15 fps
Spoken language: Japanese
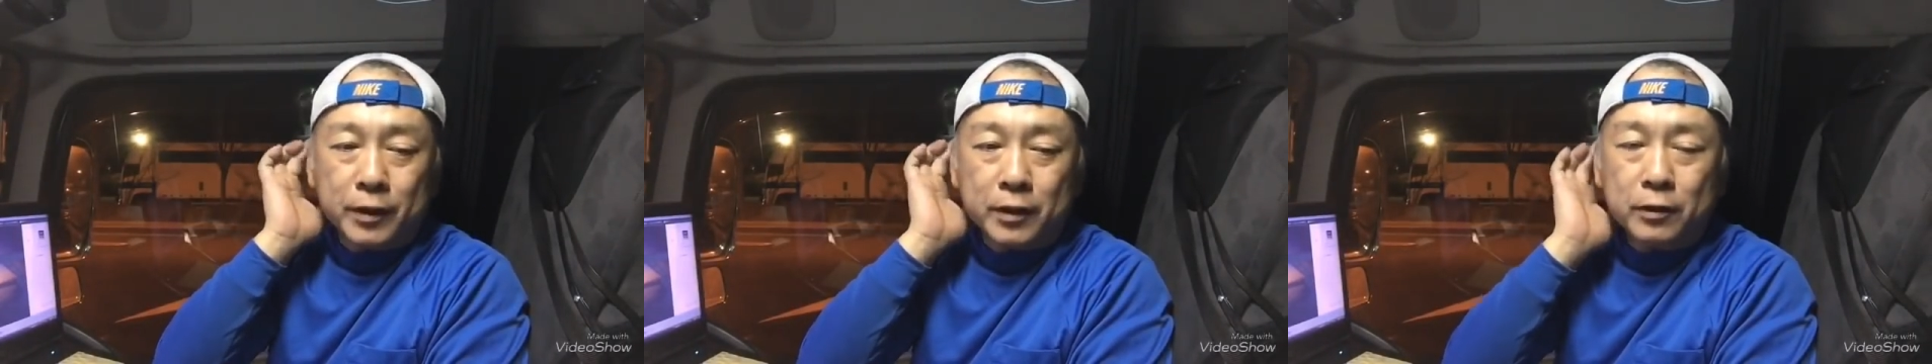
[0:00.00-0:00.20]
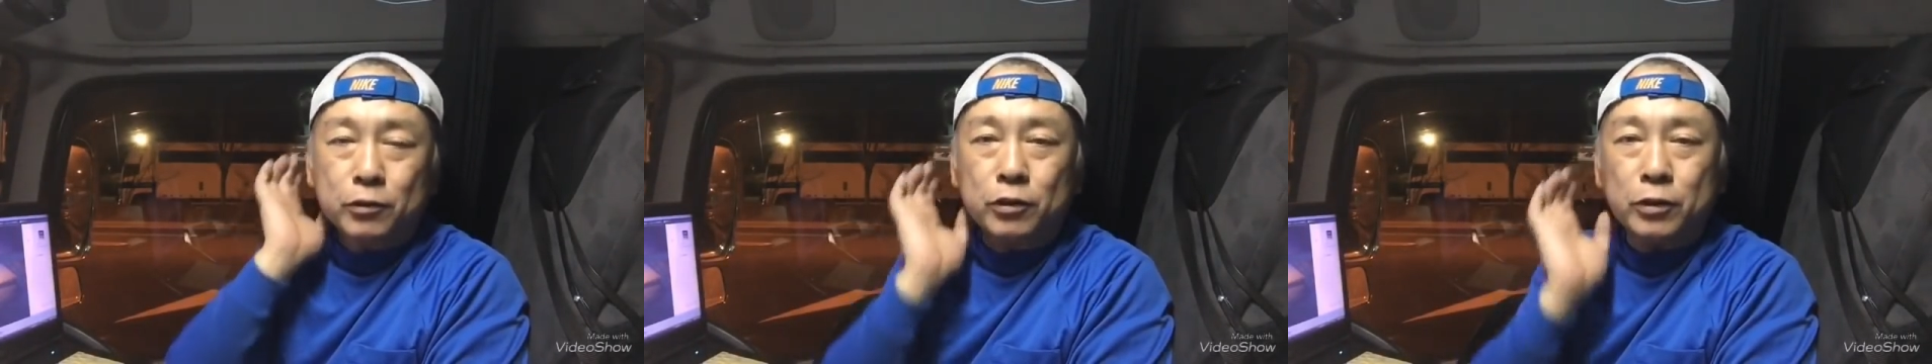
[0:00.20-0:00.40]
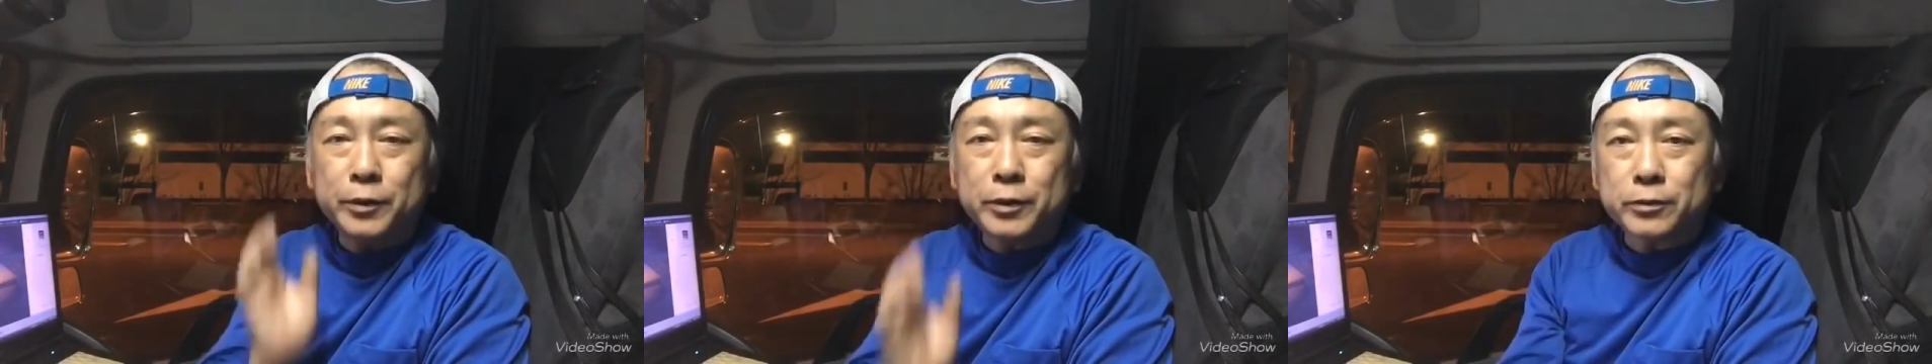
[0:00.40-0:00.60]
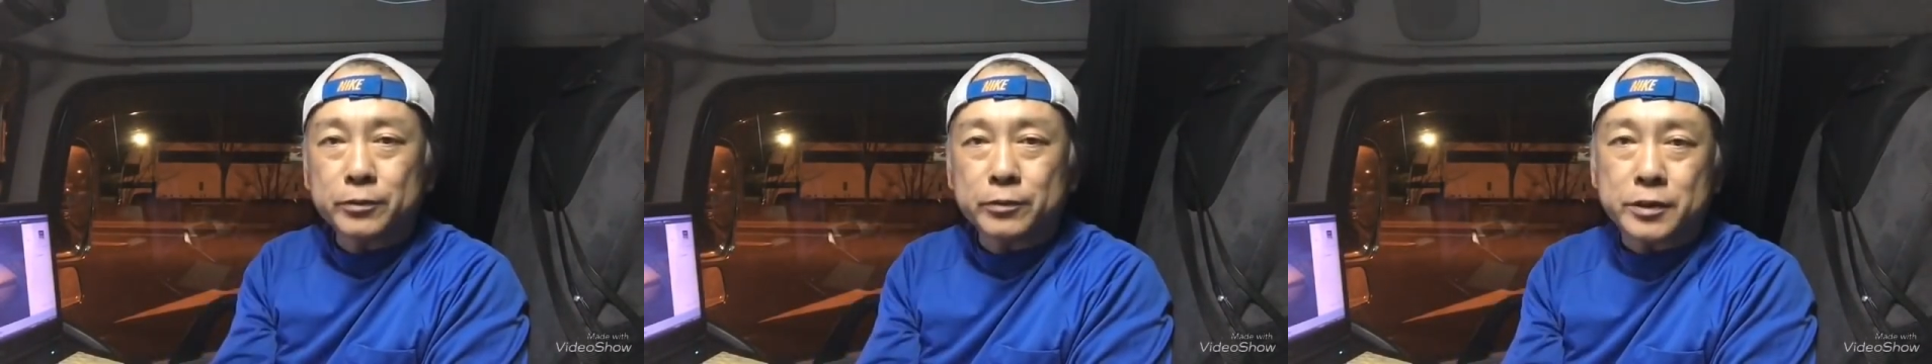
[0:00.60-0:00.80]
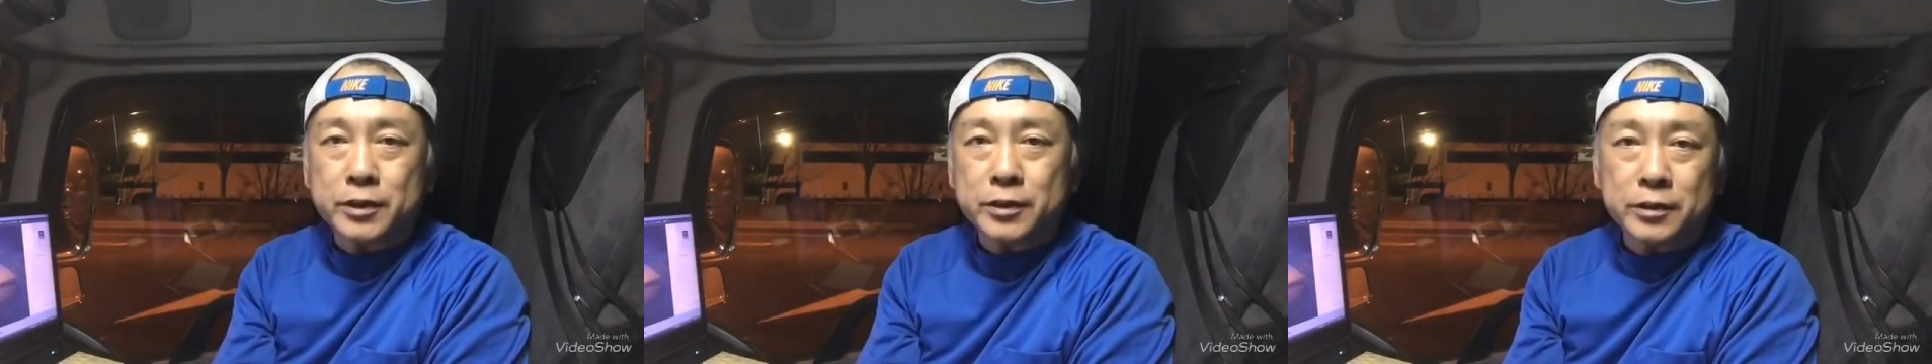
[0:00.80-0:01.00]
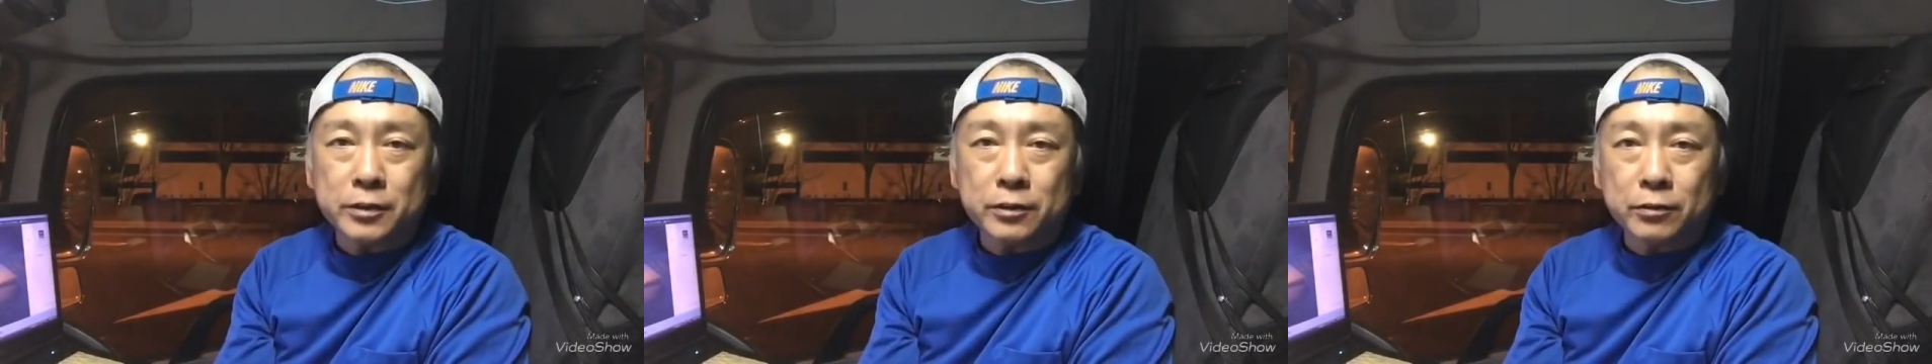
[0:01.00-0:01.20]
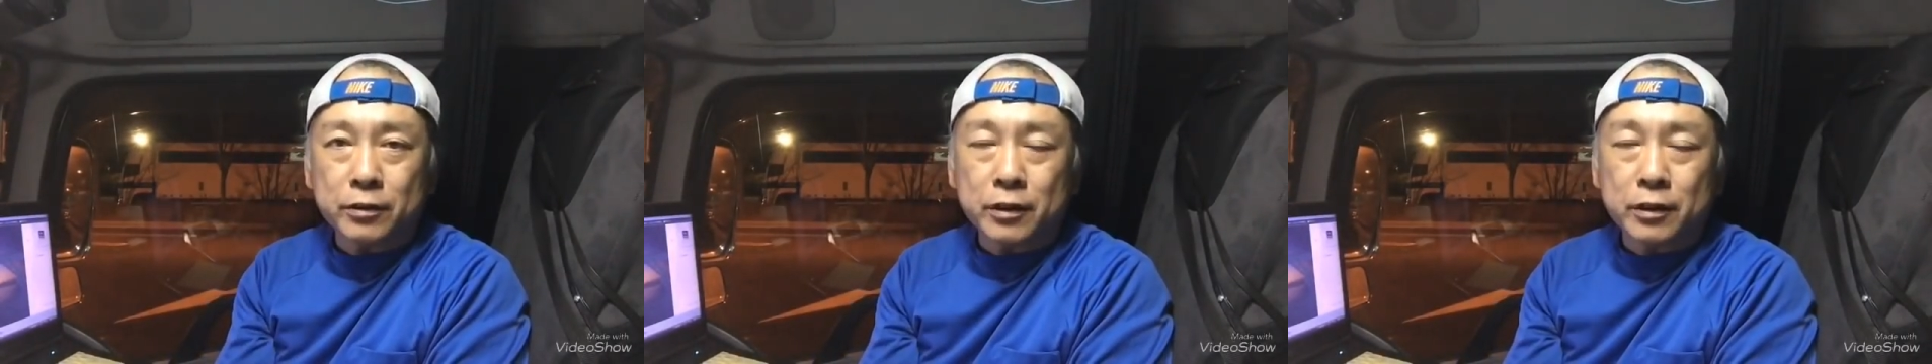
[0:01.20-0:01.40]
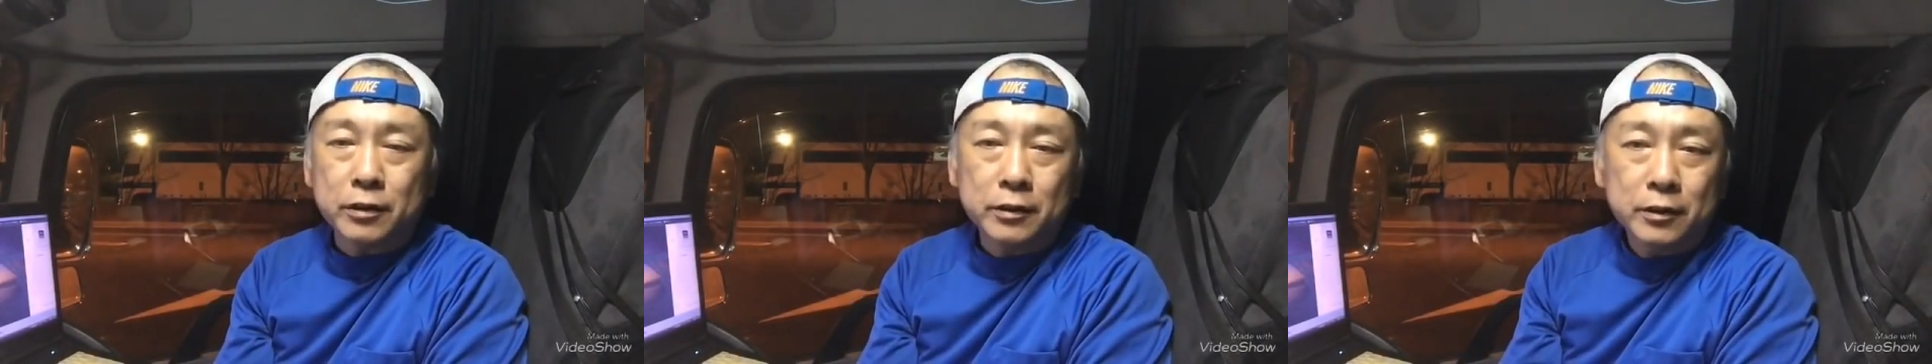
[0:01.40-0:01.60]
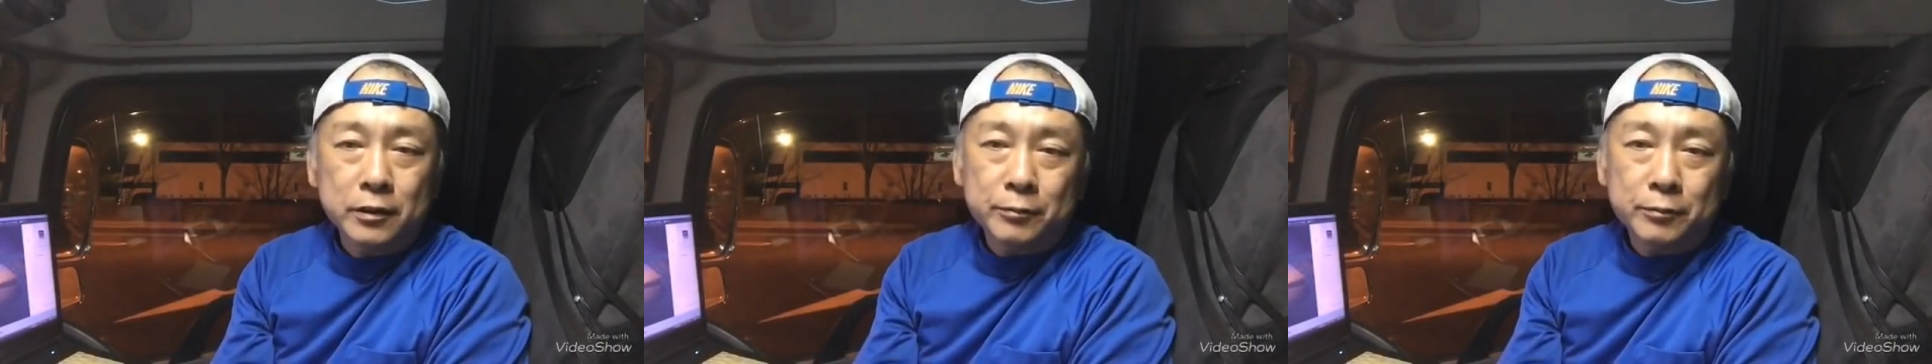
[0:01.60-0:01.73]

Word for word: えー、恋人との写真とか、